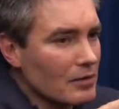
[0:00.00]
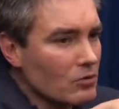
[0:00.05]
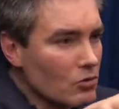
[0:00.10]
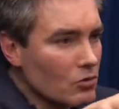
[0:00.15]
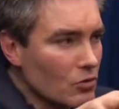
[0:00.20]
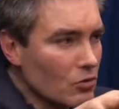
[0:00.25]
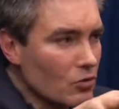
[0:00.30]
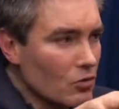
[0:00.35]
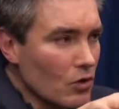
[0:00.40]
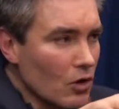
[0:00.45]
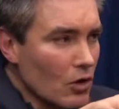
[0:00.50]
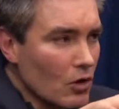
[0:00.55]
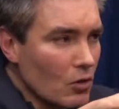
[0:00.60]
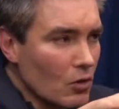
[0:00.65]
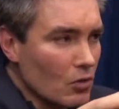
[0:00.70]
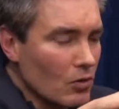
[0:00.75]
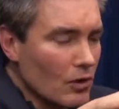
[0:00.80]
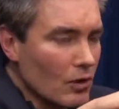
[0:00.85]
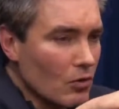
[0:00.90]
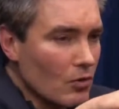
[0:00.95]
Então, eu
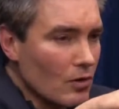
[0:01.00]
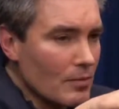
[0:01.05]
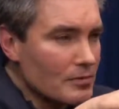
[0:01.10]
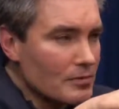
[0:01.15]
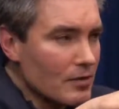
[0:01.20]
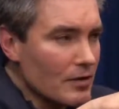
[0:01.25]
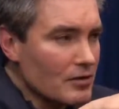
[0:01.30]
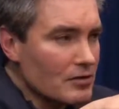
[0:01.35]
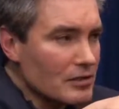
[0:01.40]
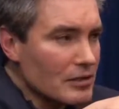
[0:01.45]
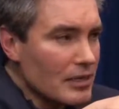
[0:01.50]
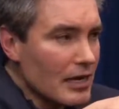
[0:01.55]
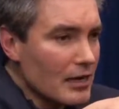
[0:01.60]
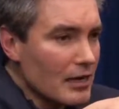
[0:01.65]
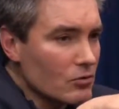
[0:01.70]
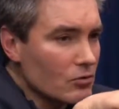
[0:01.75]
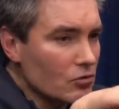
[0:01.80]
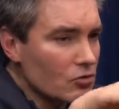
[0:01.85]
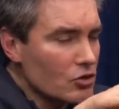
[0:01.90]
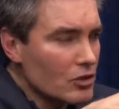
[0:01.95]
tenho o, o hemisfério
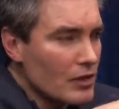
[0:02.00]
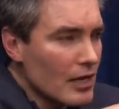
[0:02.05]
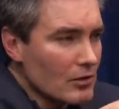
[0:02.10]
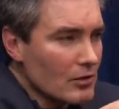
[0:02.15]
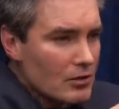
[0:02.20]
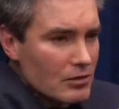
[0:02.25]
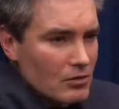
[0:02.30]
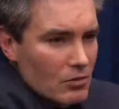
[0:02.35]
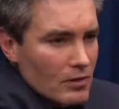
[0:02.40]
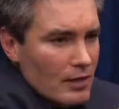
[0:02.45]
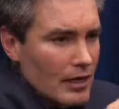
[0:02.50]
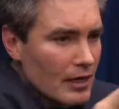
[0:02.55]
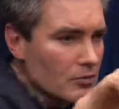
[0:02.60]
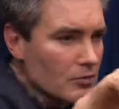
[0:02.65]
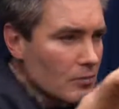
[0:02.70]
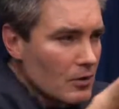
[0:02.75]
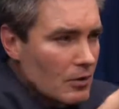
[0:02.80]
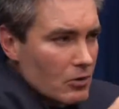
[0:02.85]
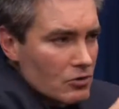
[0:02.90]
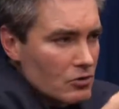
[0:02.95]
esquerdo, direito, eles estão ligados
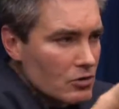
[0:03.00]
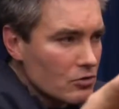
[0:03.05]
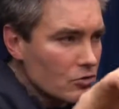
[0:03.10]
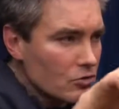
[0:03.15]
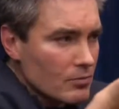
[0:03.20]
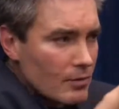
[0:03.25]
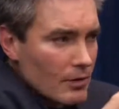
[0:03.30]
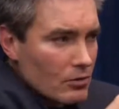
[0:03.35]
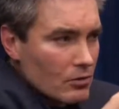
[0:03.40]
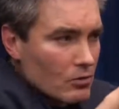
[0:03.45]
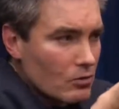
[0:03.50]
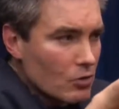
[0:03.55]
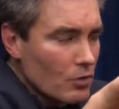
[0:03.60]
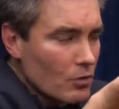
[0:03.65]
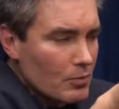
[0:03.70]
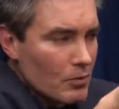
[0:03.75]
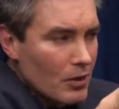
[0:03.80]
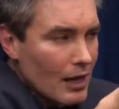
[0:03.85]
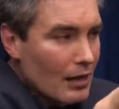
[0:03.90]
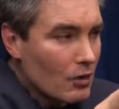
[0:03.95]
para um negócio chamado
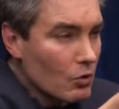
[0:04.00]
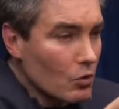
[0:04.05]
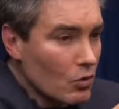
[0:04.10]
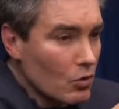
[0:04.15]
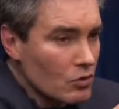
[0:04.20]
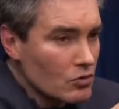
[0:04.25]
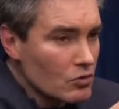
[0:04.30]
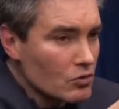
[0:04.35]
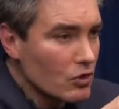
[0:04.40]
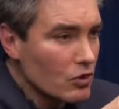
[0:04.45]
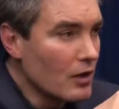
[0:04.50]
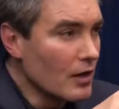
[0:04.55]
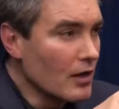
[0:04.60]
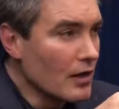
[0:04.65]
corpo caloso.